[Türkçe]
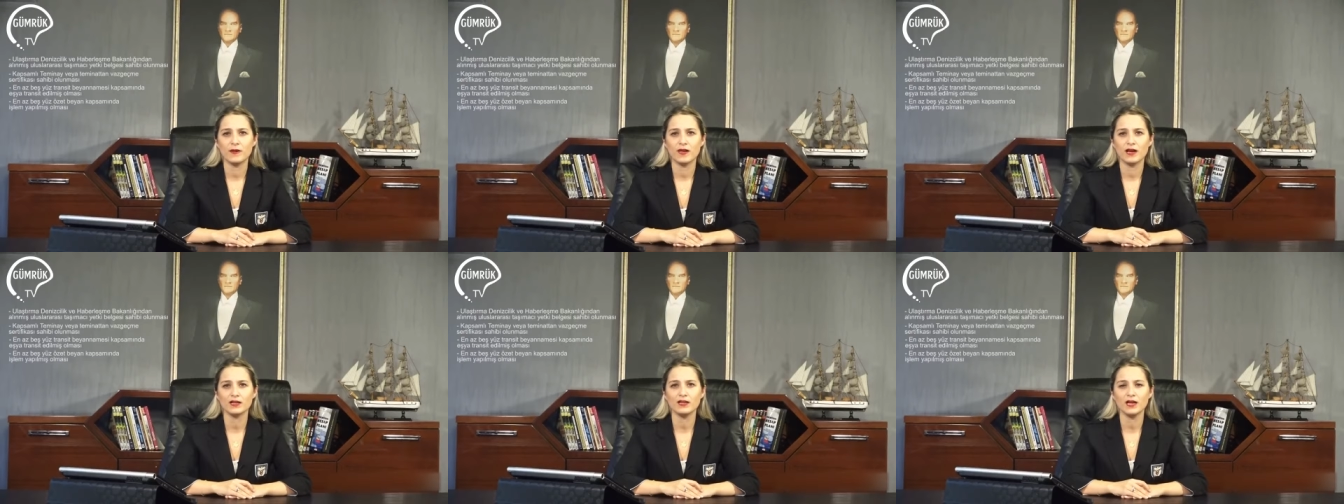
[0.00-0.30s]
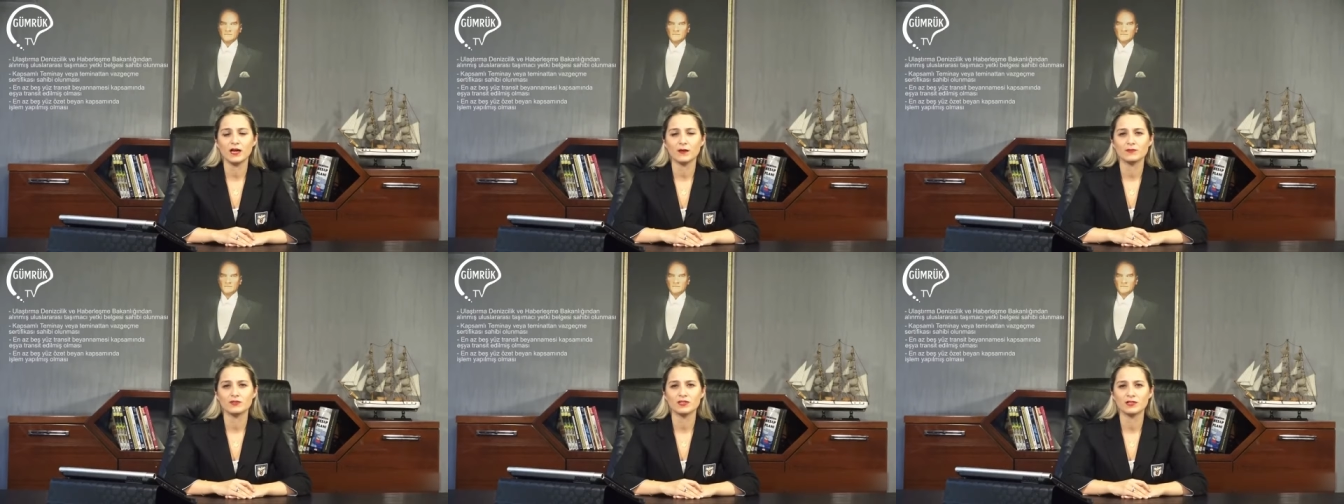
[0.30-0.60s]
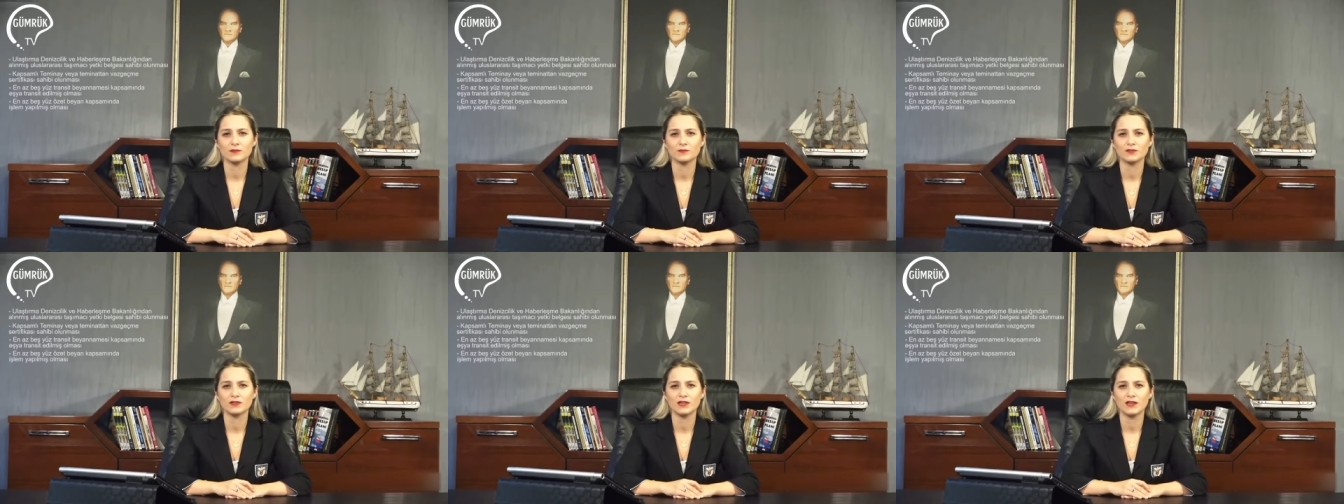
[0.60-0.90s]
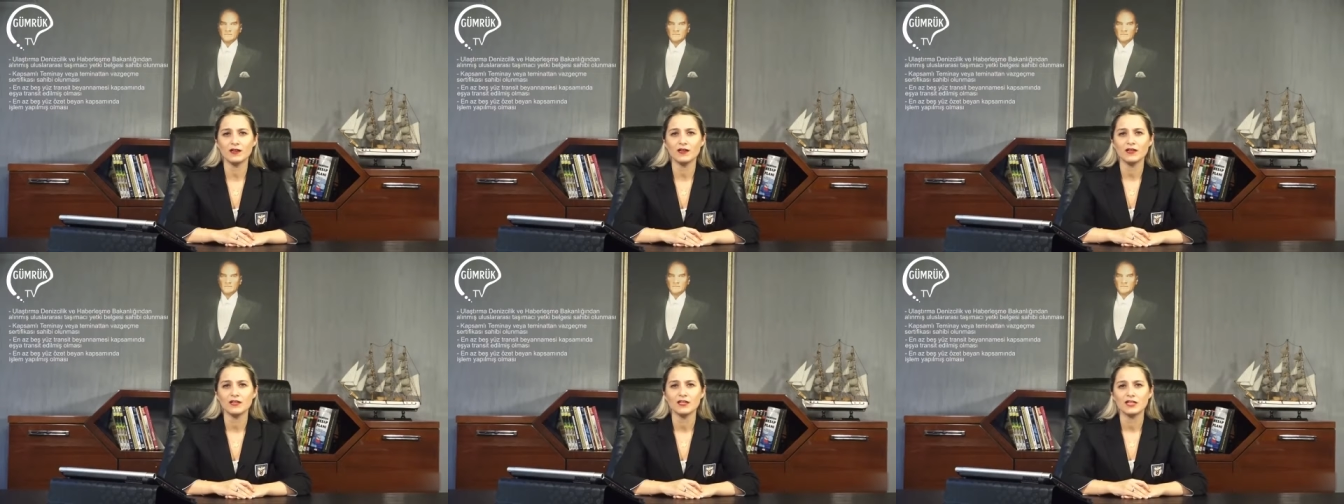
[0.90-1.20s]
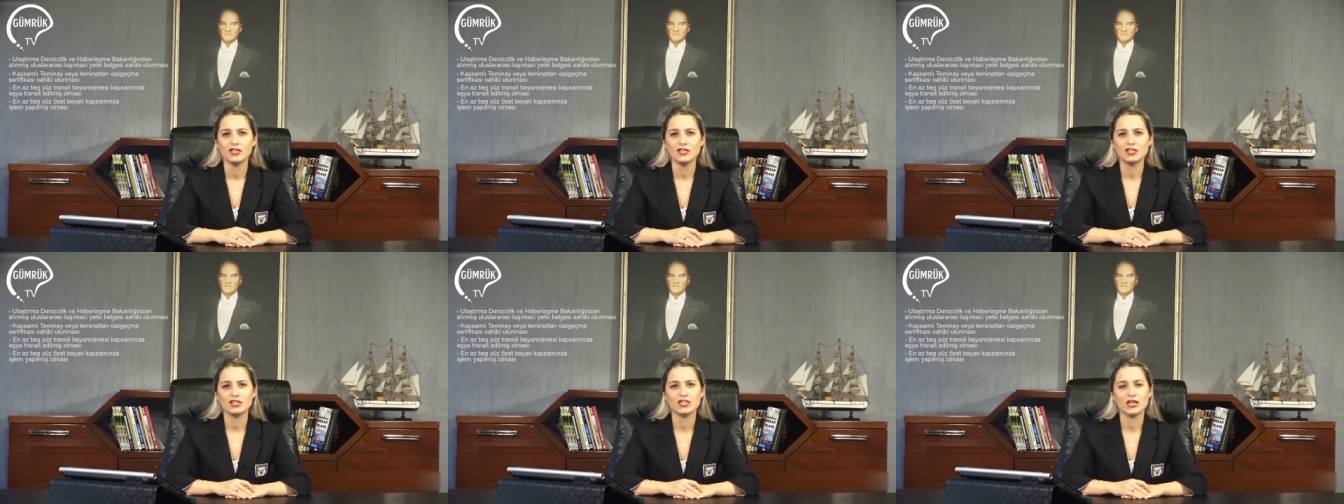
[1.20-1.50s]
beyan kapsamında
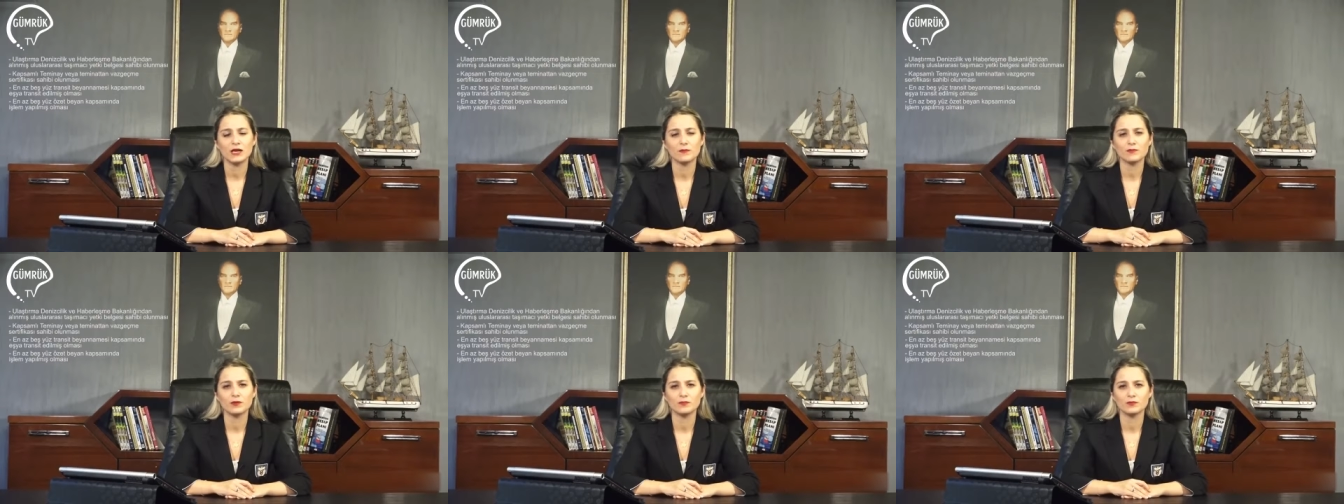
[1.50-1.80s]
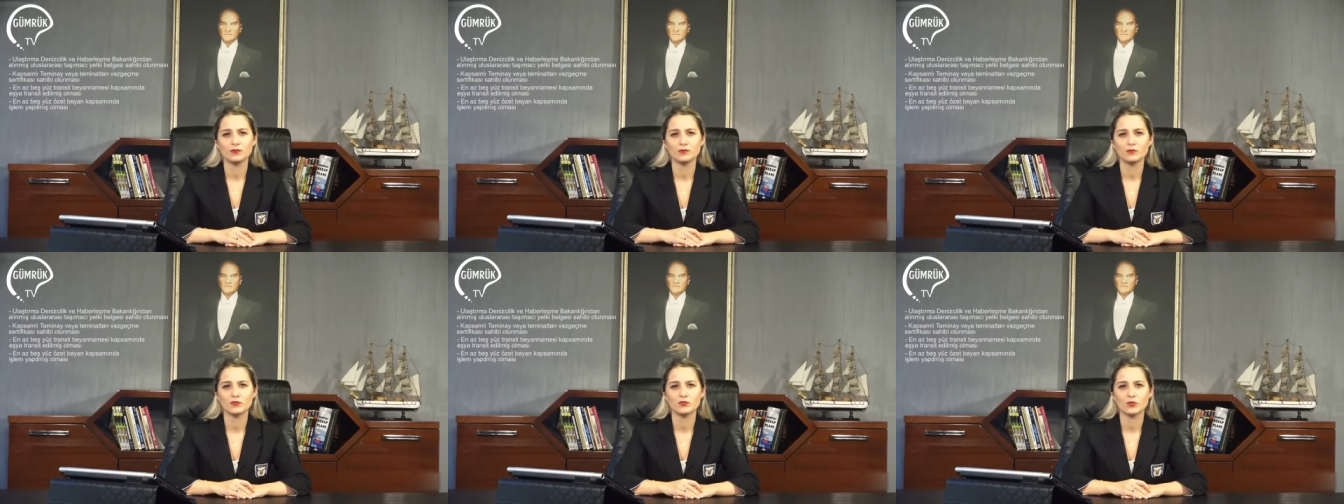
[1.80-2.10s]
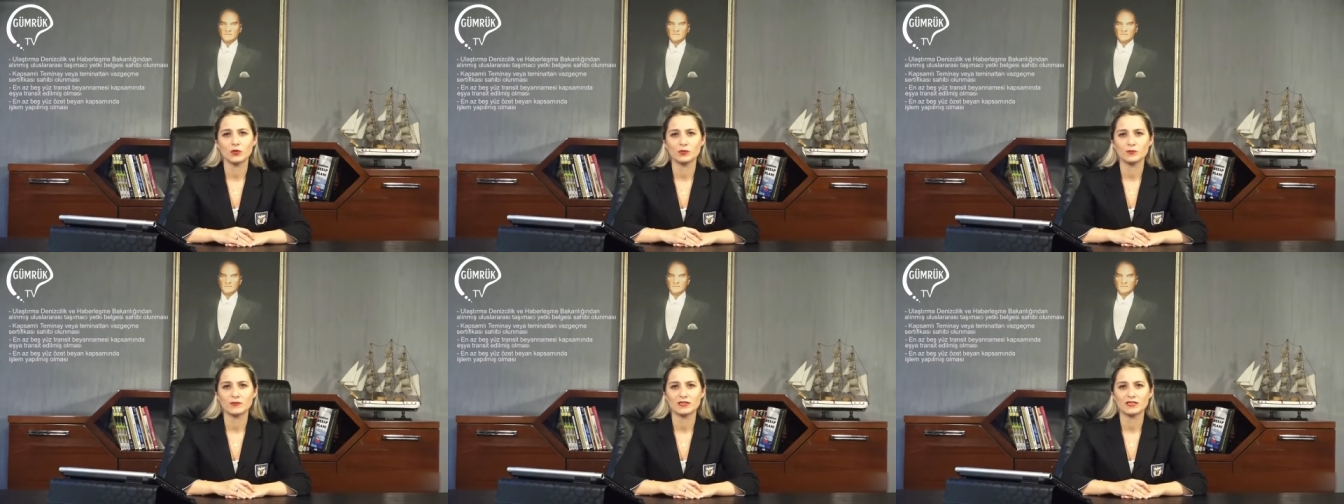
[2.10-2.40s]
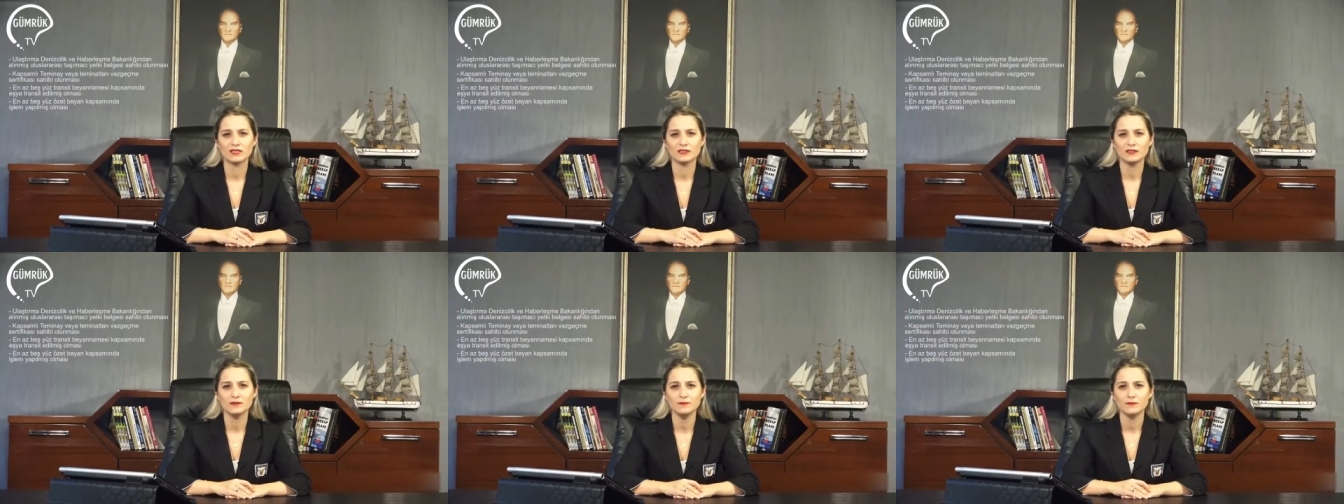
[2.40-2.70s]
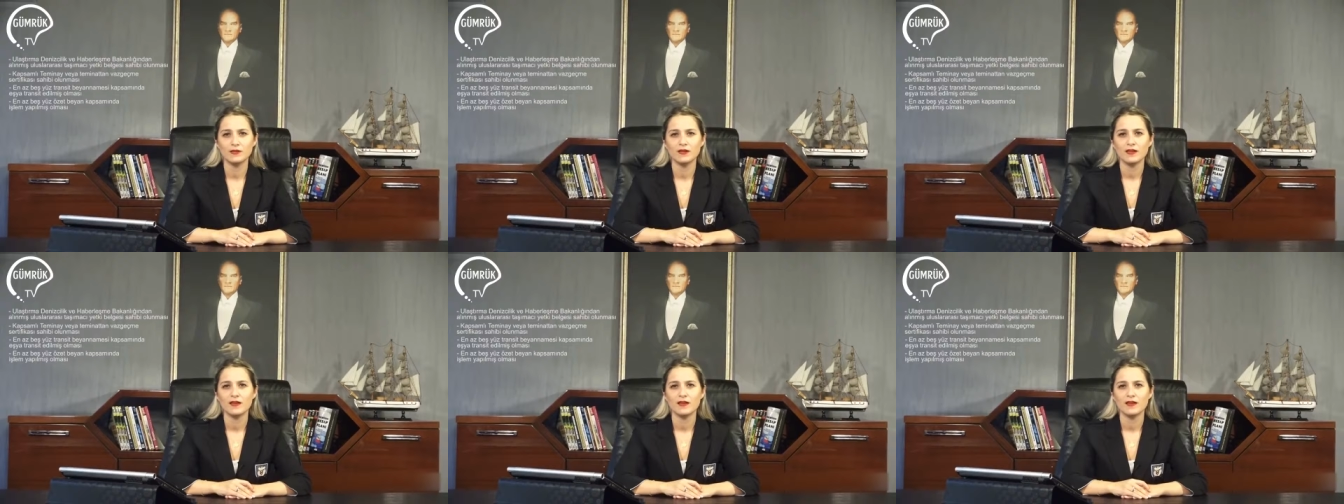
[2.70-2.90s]
işlem yapılmış olması